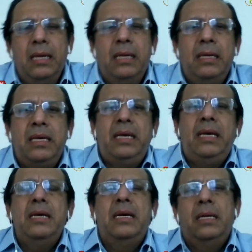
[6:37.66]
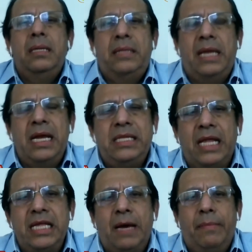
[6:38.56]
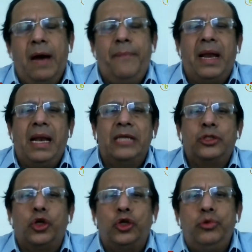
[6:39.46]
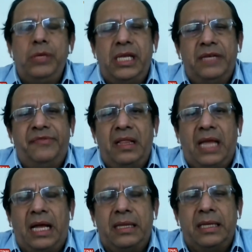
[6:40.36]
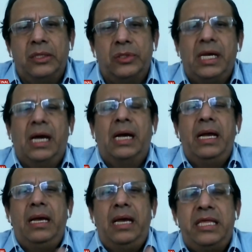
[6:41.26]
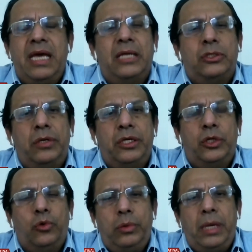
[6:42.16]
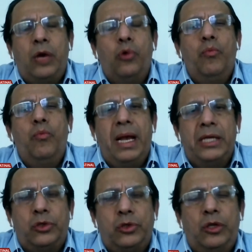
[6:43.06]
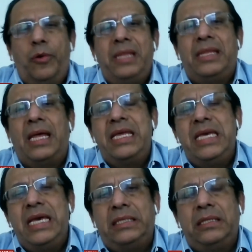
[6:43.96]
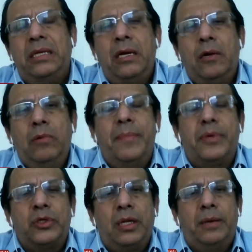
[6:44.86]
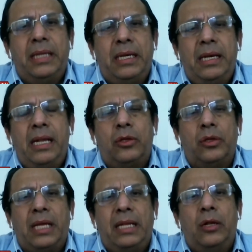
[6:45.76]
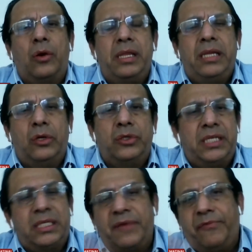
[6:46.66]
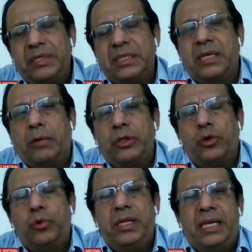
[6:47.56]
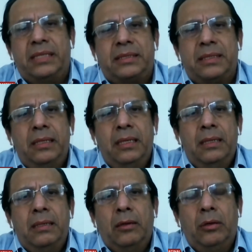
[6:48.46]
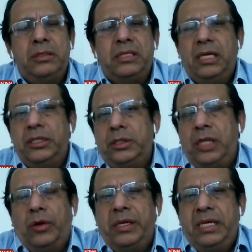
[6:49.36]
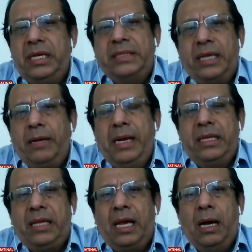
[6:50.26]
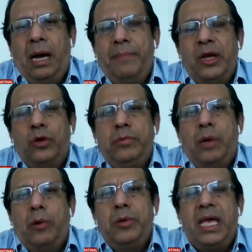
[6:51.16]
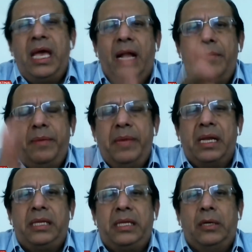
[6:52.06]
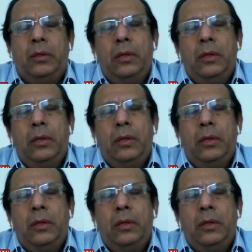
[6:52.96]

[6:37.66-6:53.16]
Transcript: y 30 días más para las dos UIT saltantes. O sea, hecha la solicitud en un plazo de 90 días, una persona va a tener el total de los retiros si es que fuese hasta cuatro UITs. ¿no? Si, es, si lo que tiene es equivalente a, menos de una UIT, en el primer retiro,